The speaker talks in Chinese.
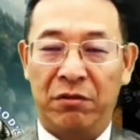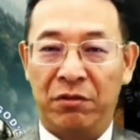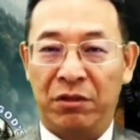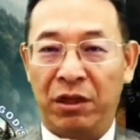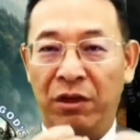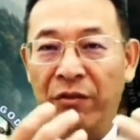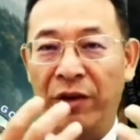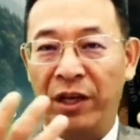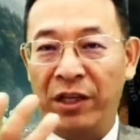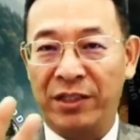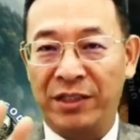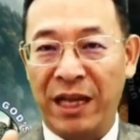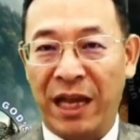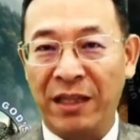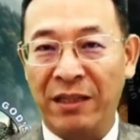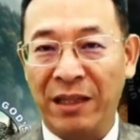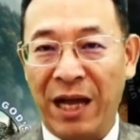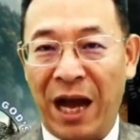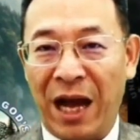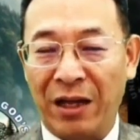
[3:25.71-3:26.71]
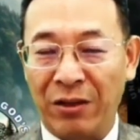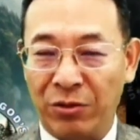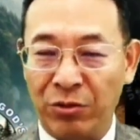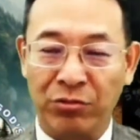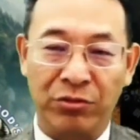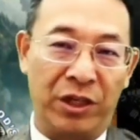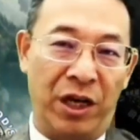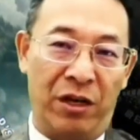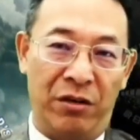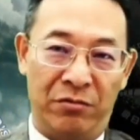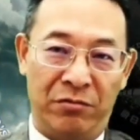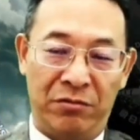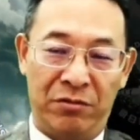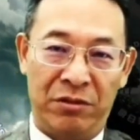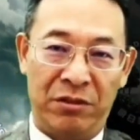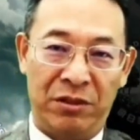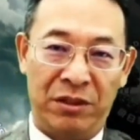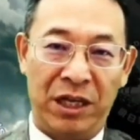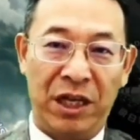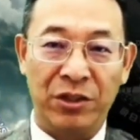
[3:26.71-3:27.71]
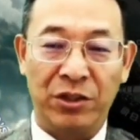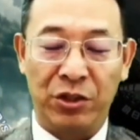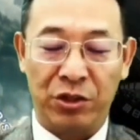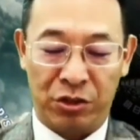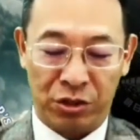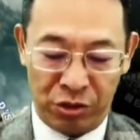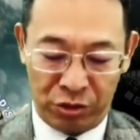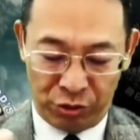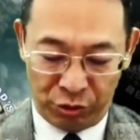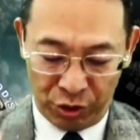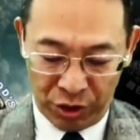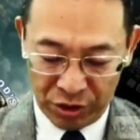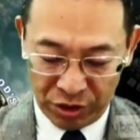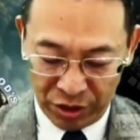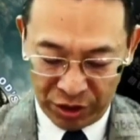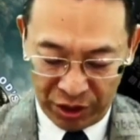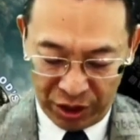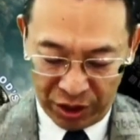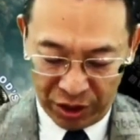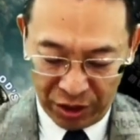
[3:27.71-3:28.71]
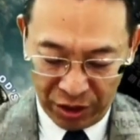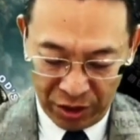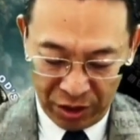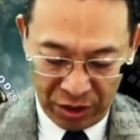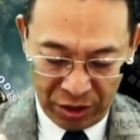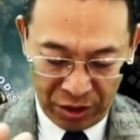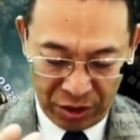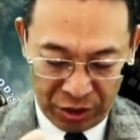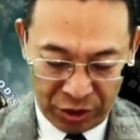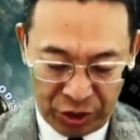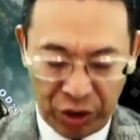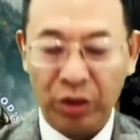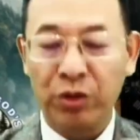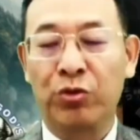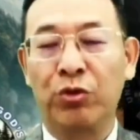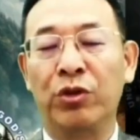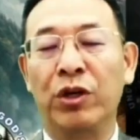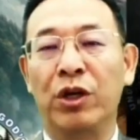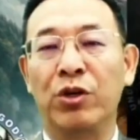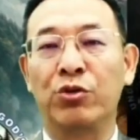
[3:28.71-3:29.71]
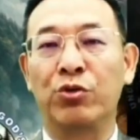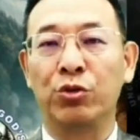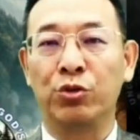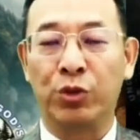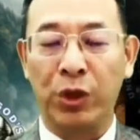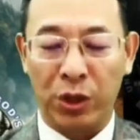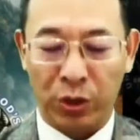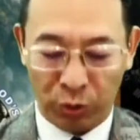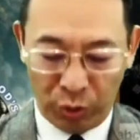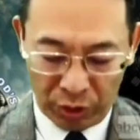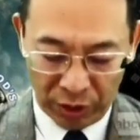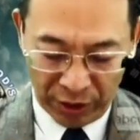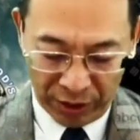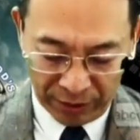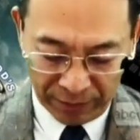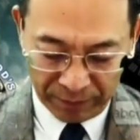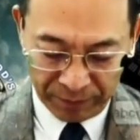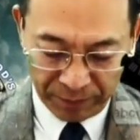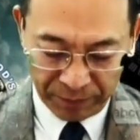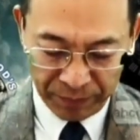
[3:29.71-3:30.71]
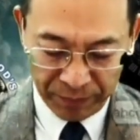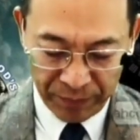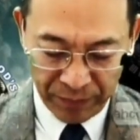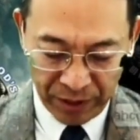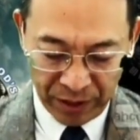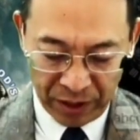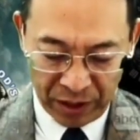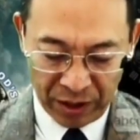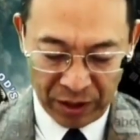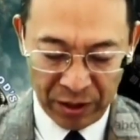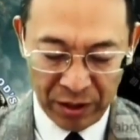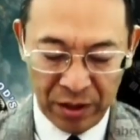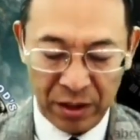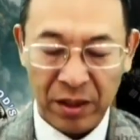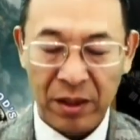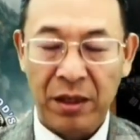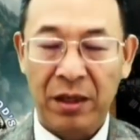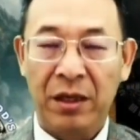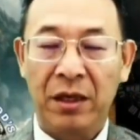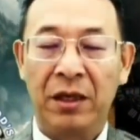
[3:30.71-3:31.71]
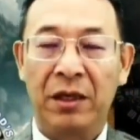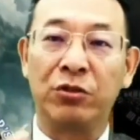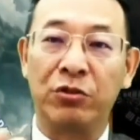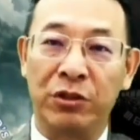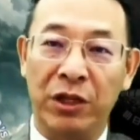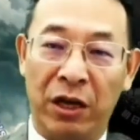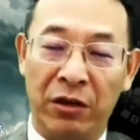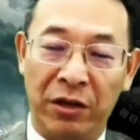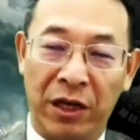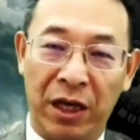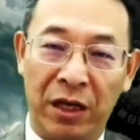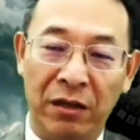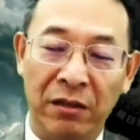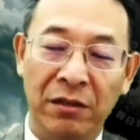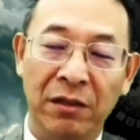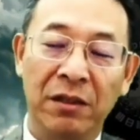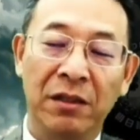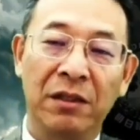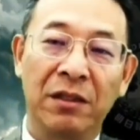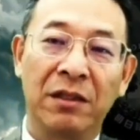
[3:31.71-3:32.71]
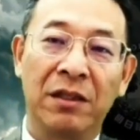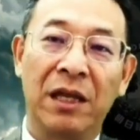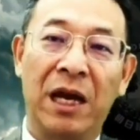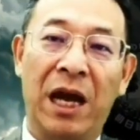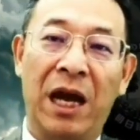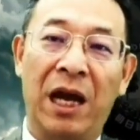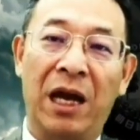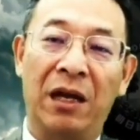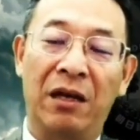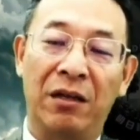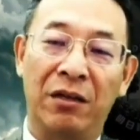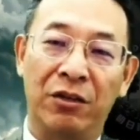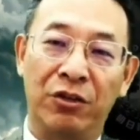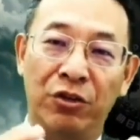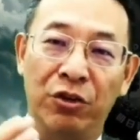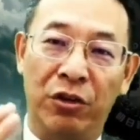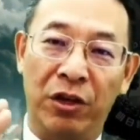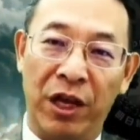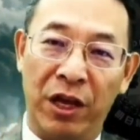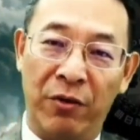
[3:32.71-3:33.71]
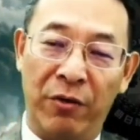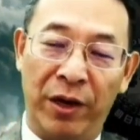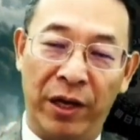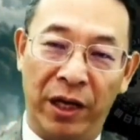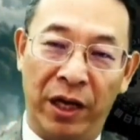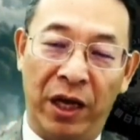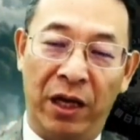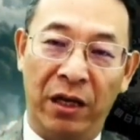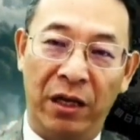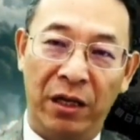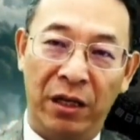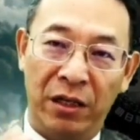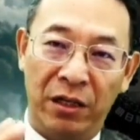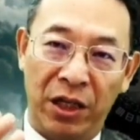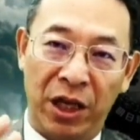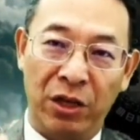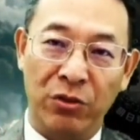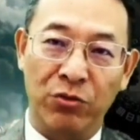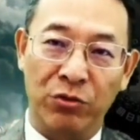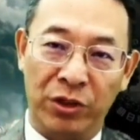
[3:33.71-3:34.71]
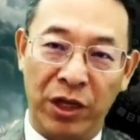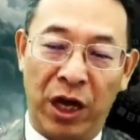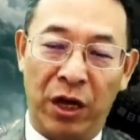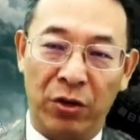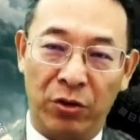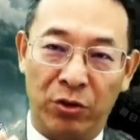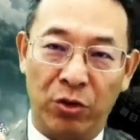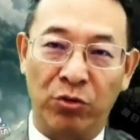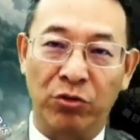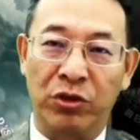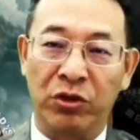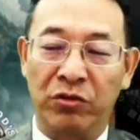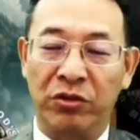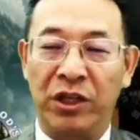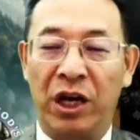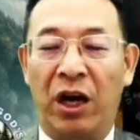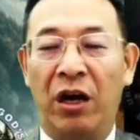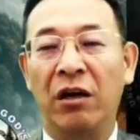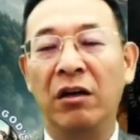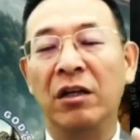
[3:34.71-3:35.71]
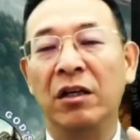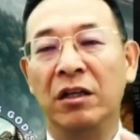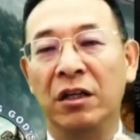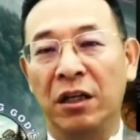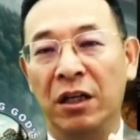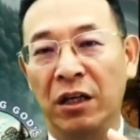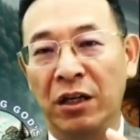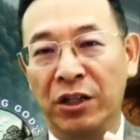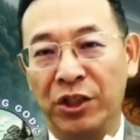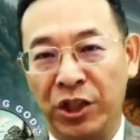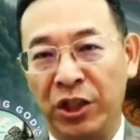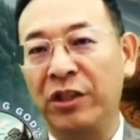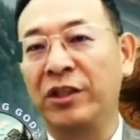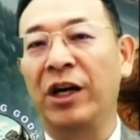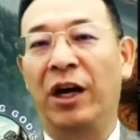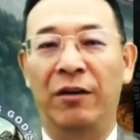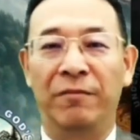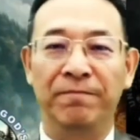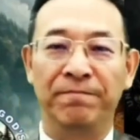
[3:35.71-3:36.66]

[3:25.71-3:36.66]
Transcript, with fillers: 成为三大宗教，但是是全世界信徒人数最多的啊。基督教呢，它又列为了天主教、东正教和新教。